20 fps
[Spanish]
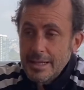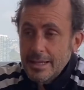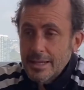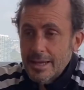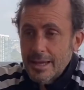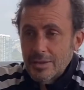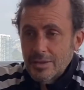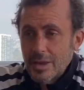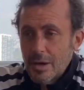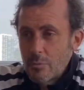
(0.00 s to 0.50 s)

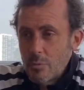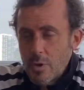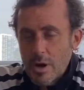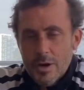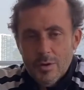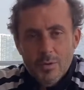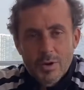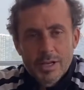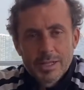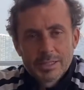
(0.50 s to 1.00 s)
¿Qué tan
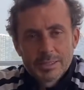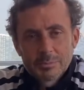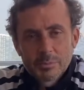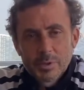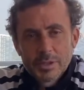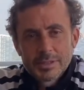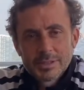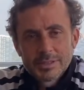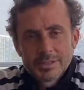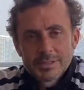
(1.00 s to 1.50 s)
bueno es?
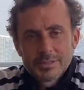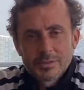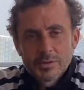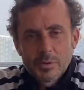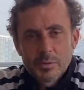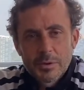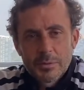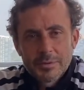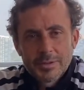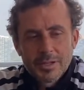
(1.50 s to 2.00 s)
Pues
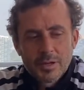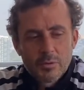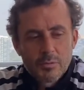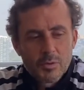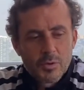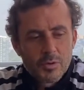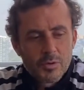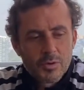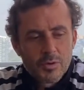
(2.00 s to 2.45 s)
obviamente como,